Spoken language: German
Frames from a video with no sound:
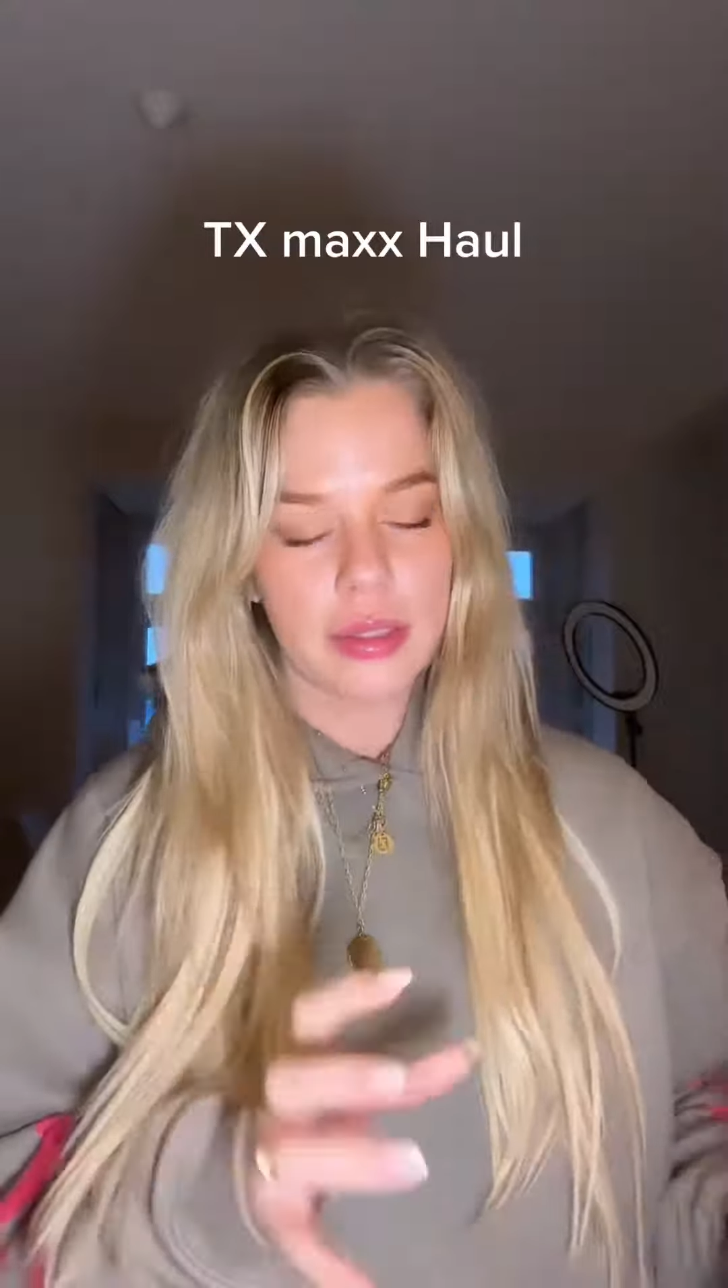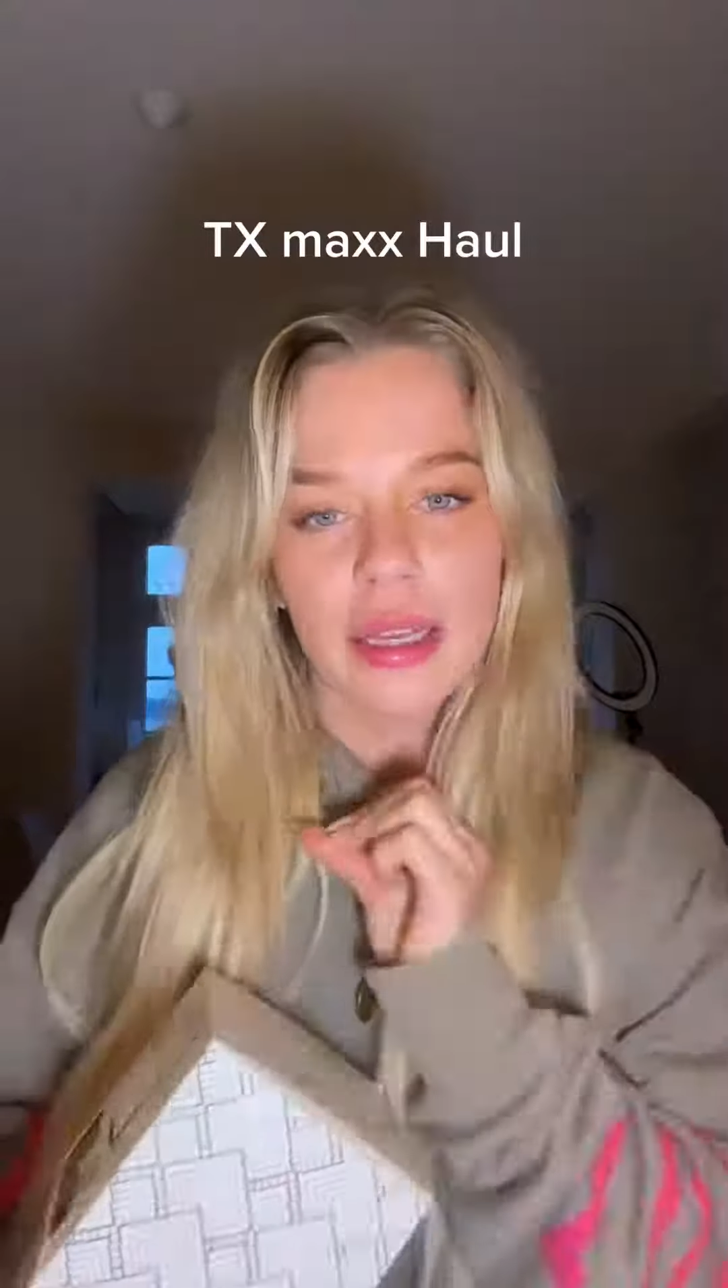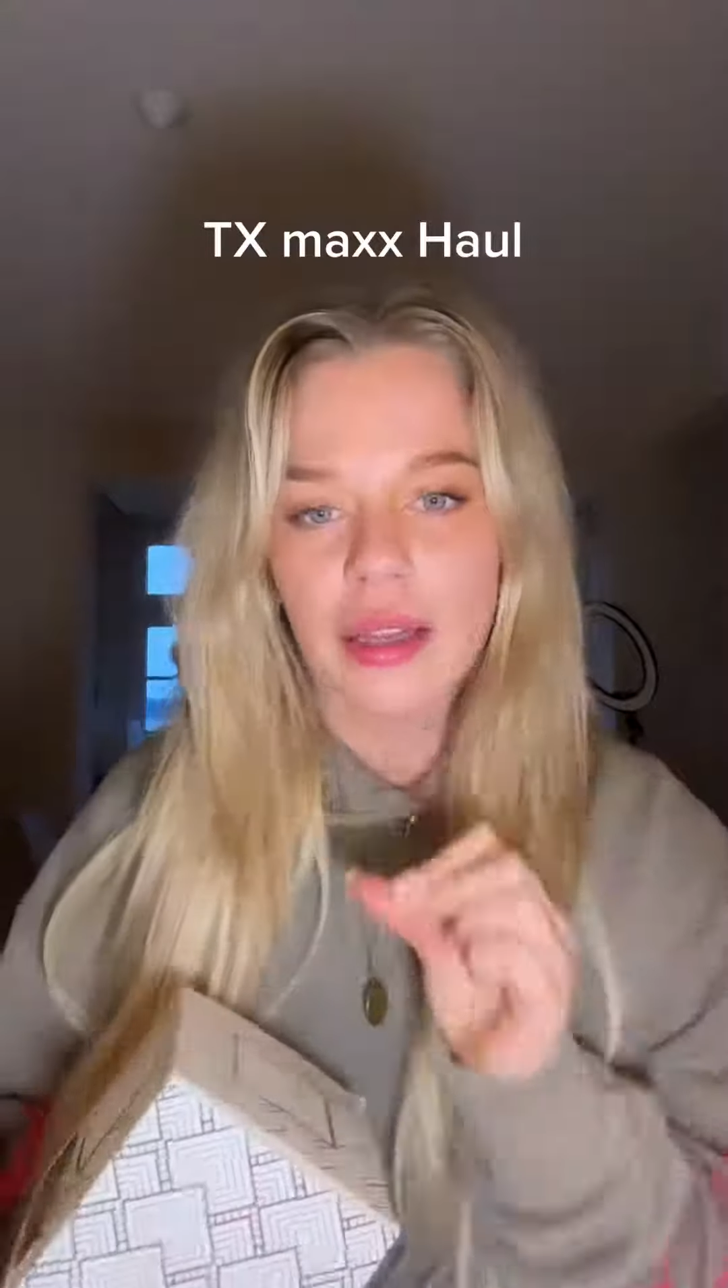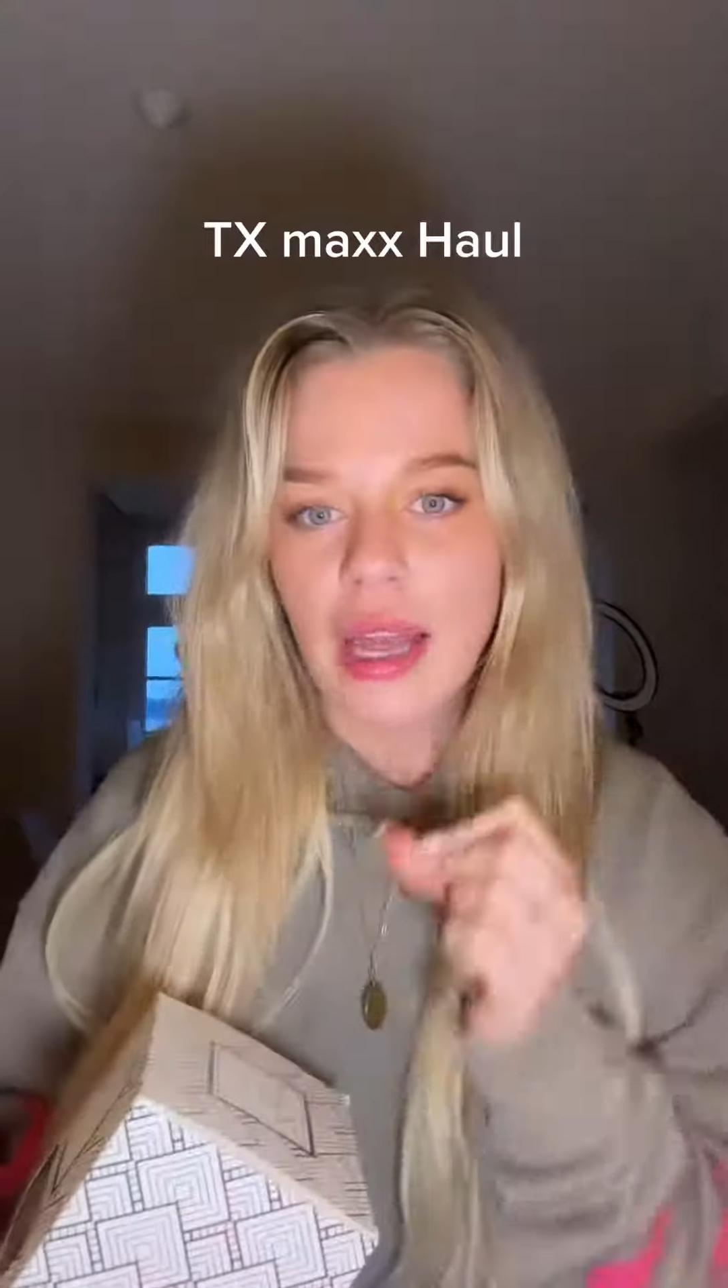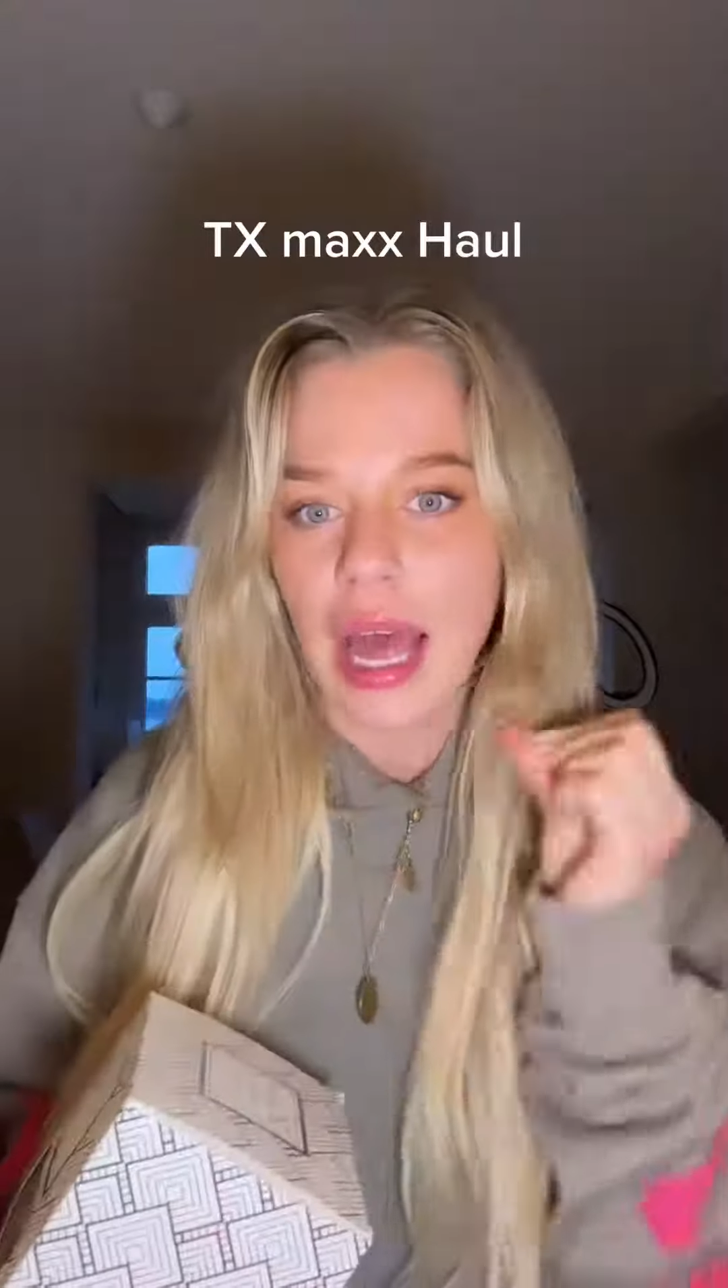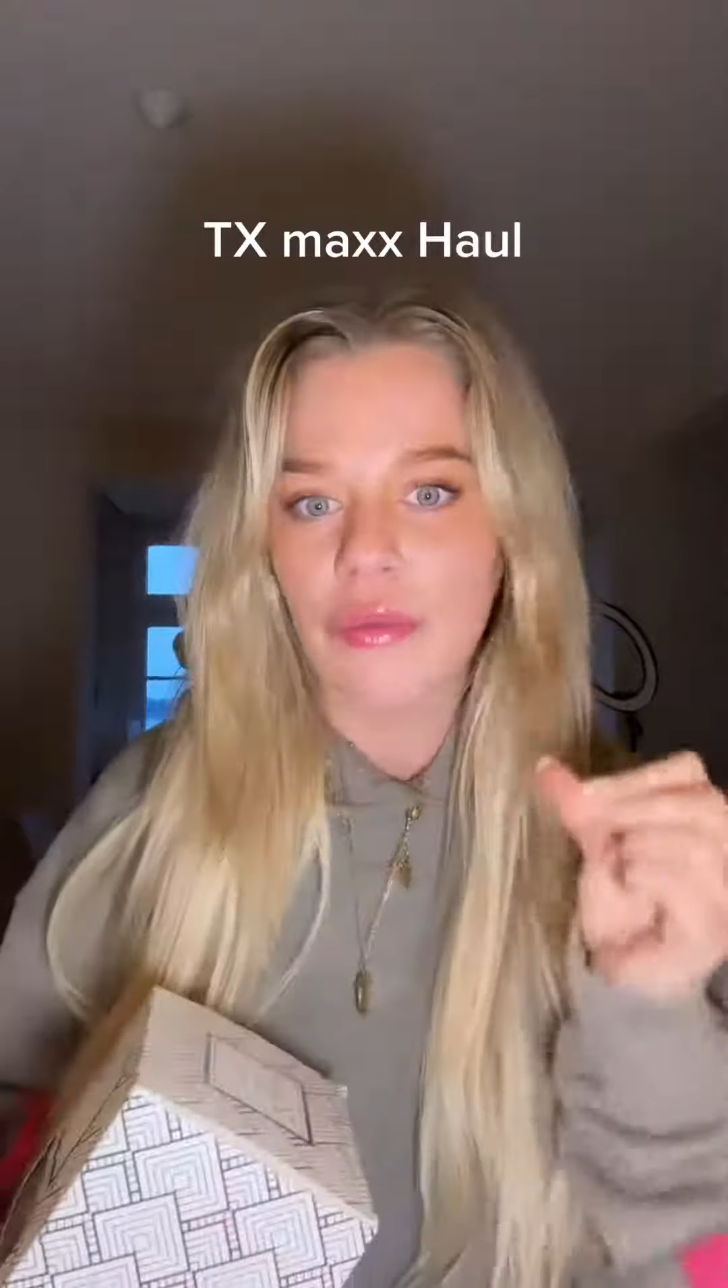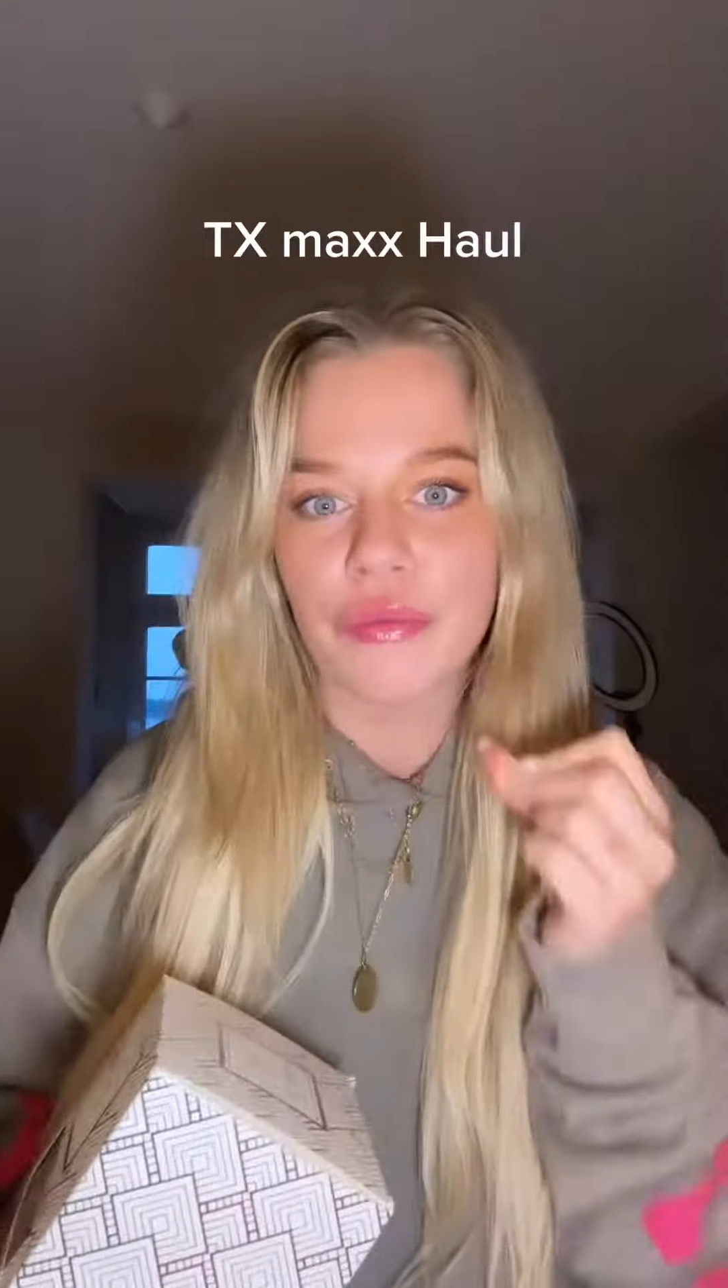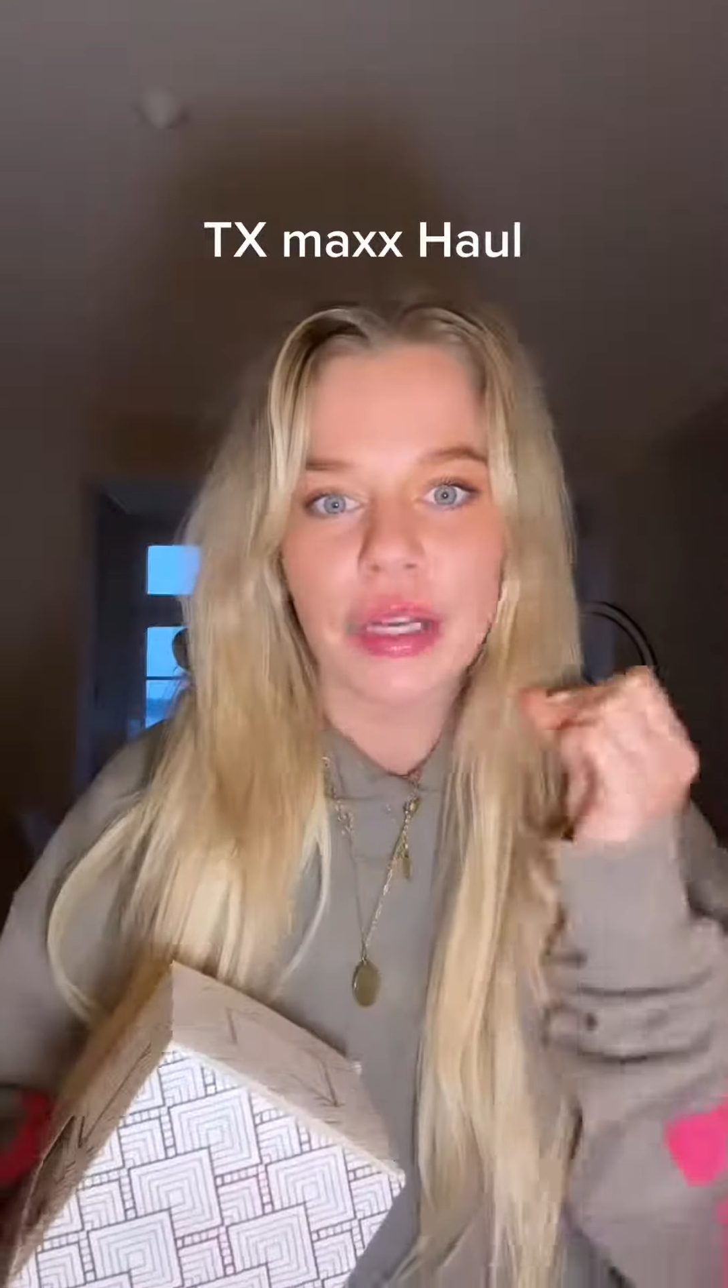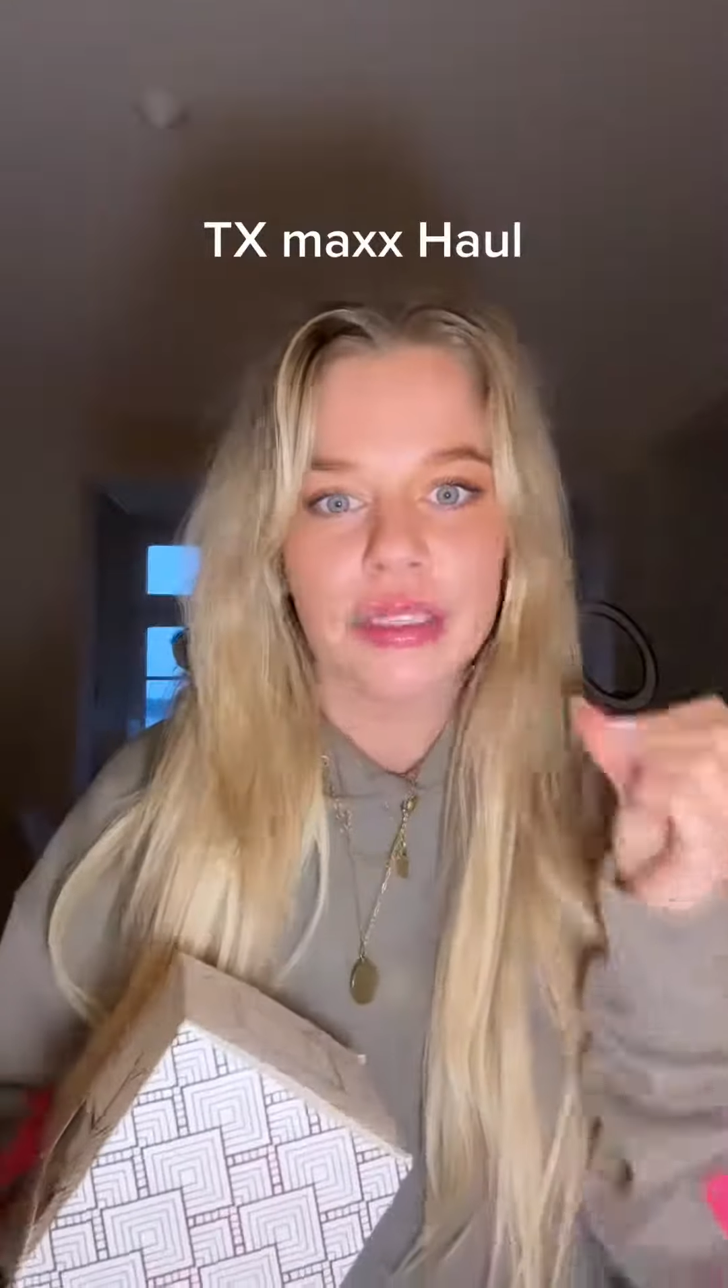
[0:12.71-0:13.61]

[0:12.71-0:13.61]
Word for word: Die sind einfach